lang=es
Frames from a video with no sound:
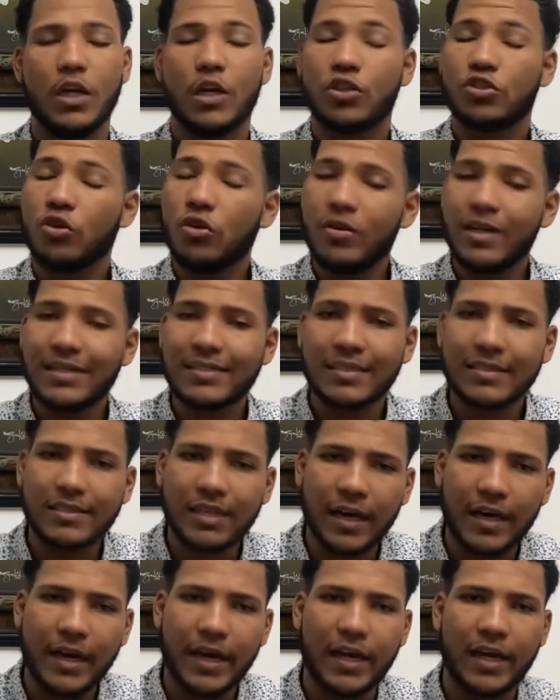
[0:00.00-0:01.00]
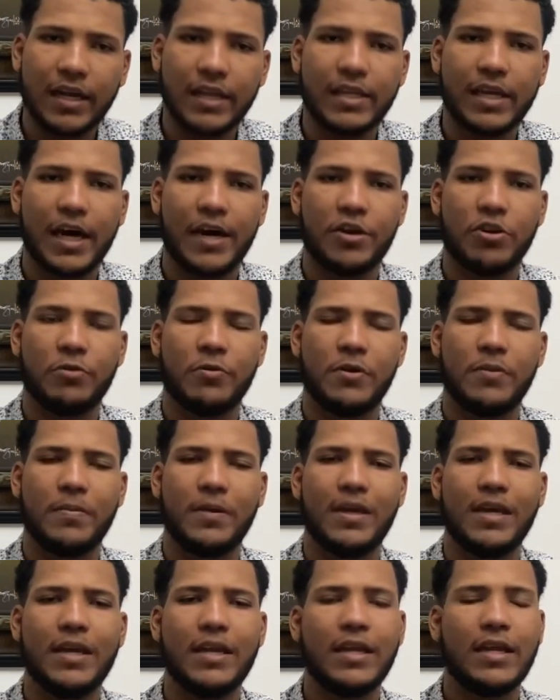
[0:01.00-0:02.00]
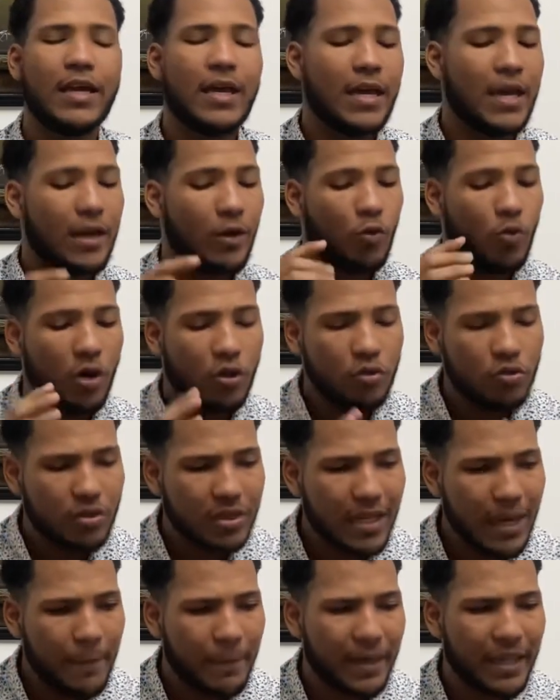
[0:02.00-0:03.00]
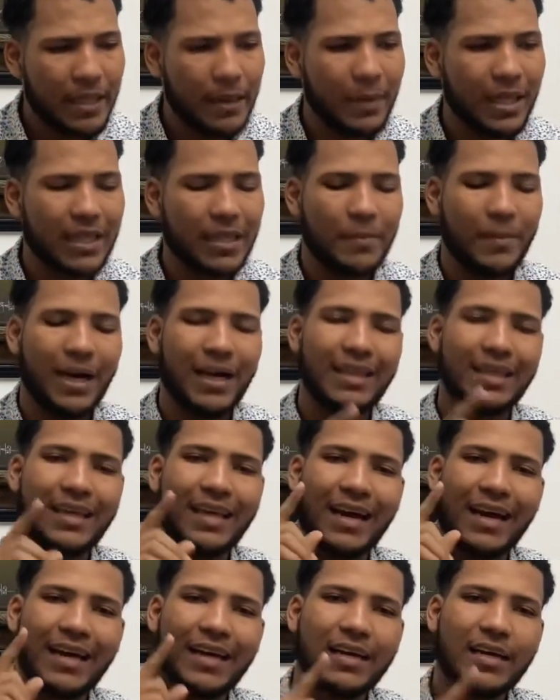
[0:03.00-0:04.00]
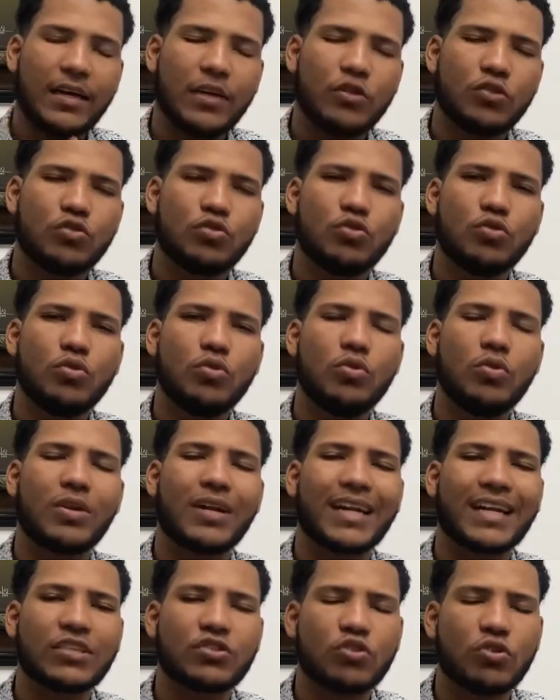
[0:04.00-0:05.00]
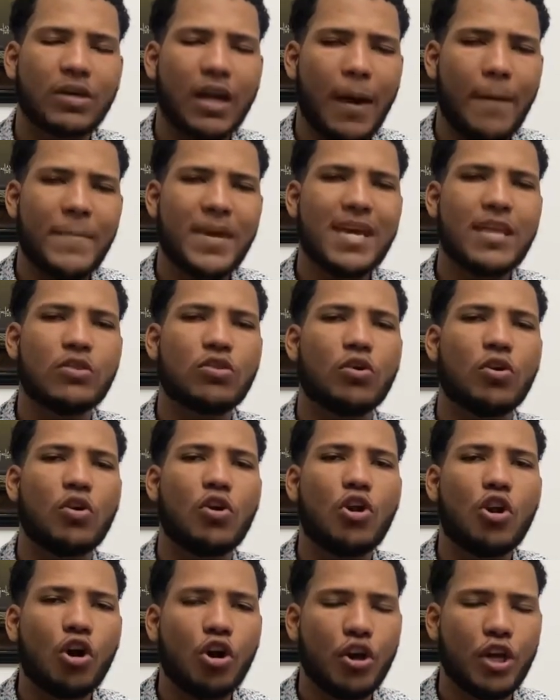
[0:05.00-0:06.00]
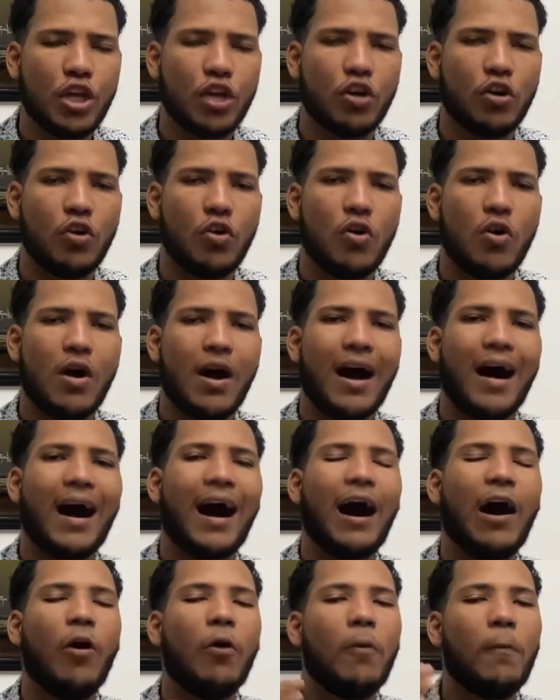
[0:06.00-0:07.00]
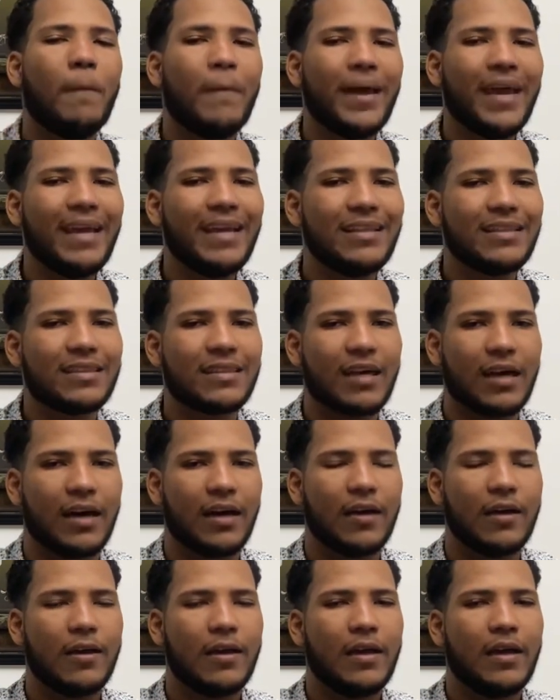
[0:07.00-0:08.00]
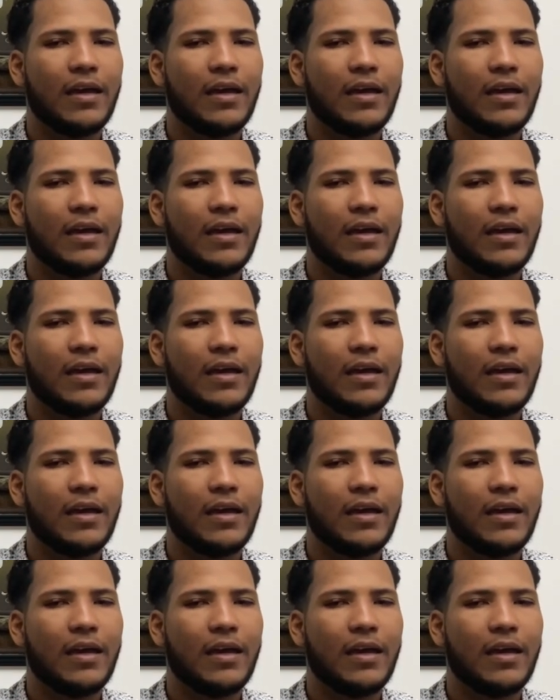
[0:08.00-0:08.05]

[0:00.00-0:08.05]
Son necesarias en el diario vivir. Cuando usted aprende matemáticas, su razonamiento lógico aumenta.